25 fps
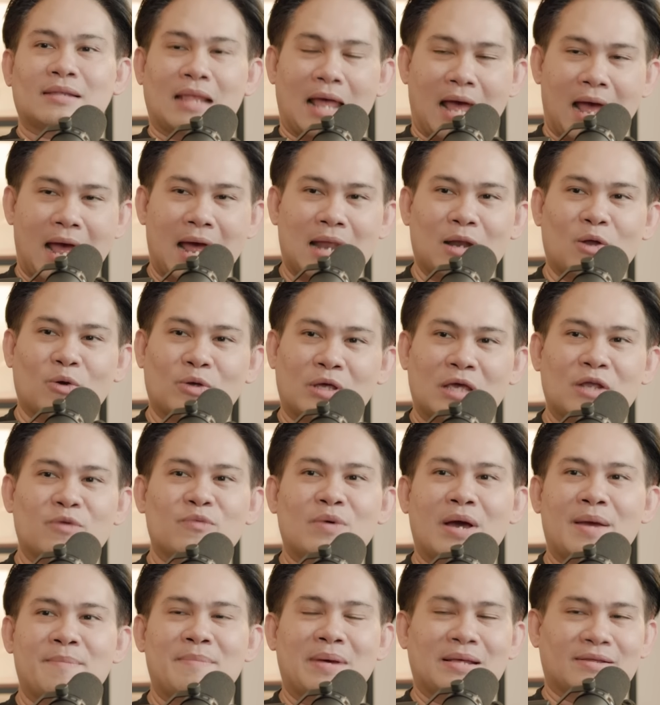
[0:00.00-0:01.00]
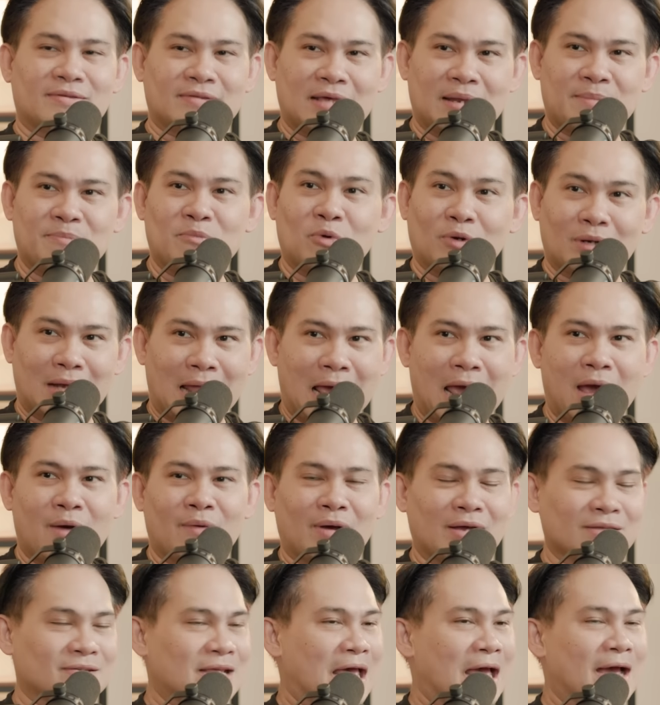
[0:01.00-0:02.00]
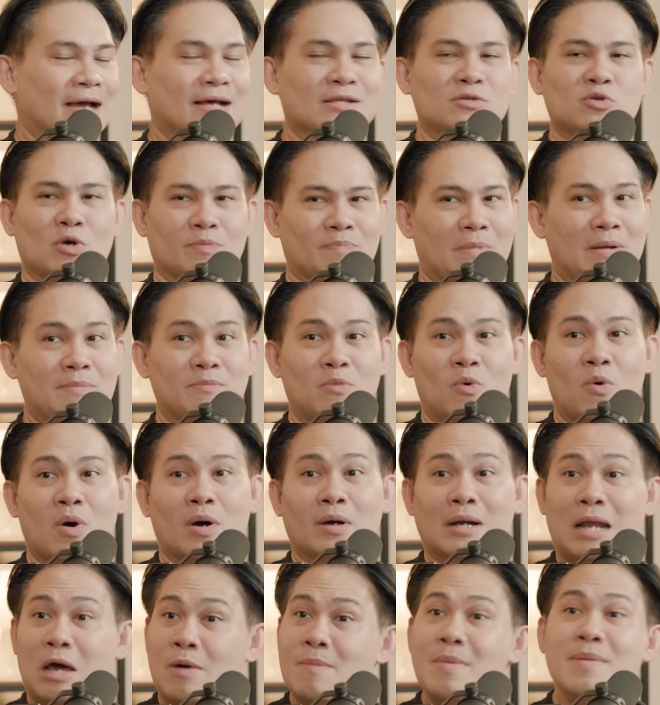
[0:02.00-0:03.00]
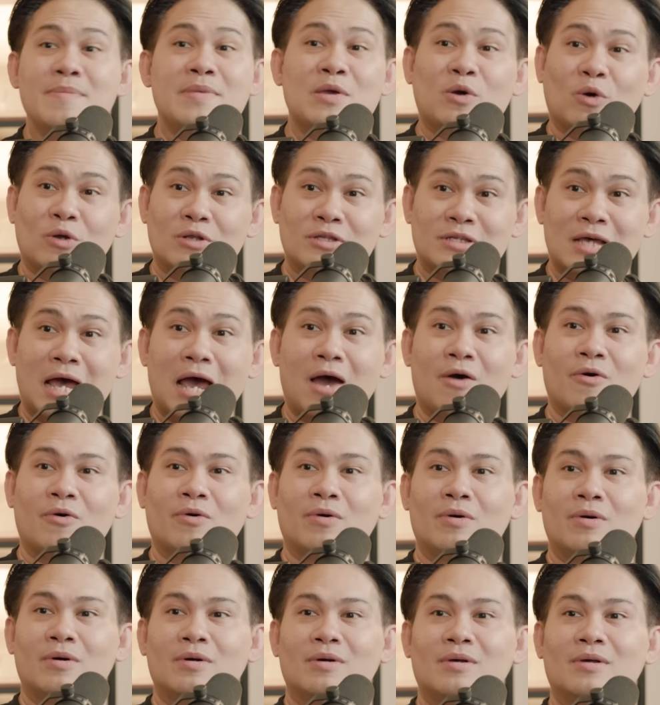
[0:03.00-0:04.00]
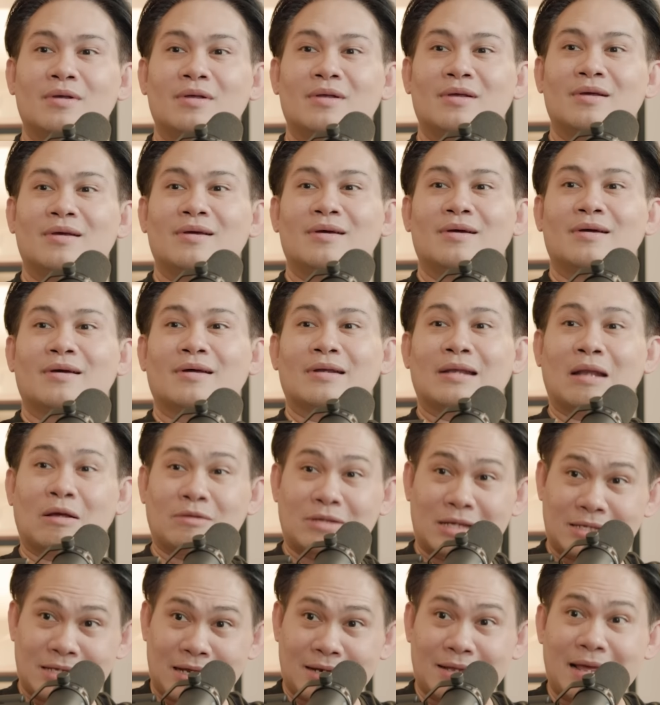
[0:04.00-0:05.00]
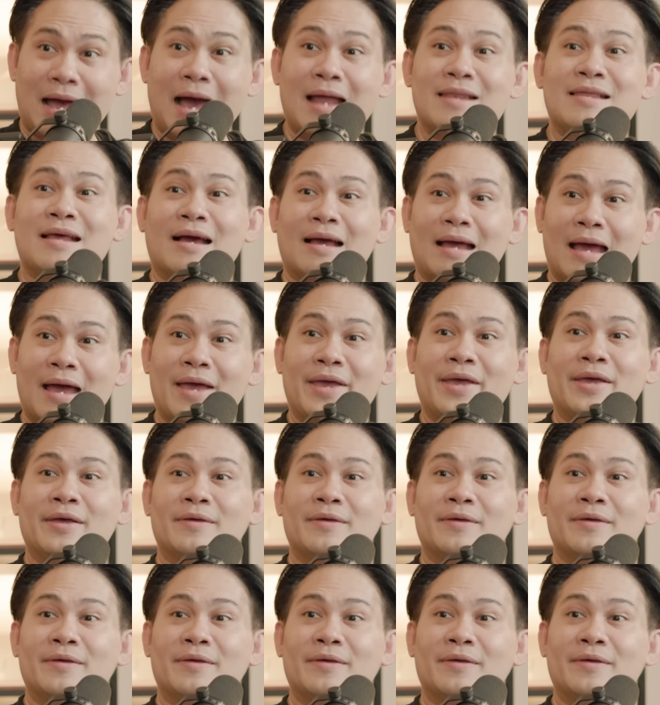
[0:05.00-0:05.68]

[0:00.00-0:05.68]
ถ้าเราคิดไว้เบ็ดเสร็จหมดแล้วกระแสเงินสดเป็นบวกแล้วไม่มีคนเช่าเราจะจัดการยังไง